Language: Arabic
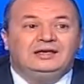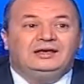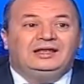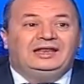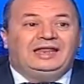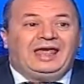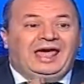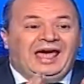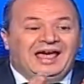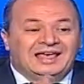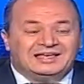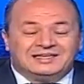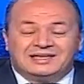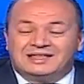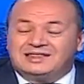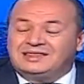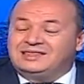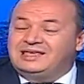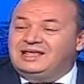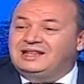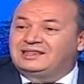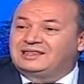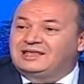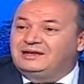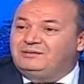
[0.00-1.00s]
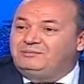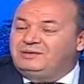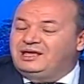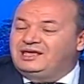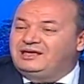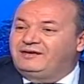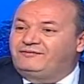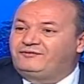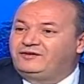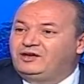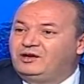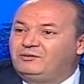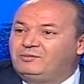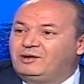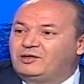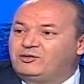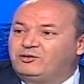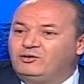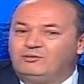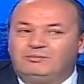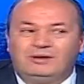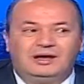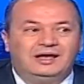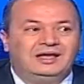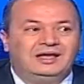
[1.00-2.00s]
الحاجه الثالثه الباهيه فيهم هذوما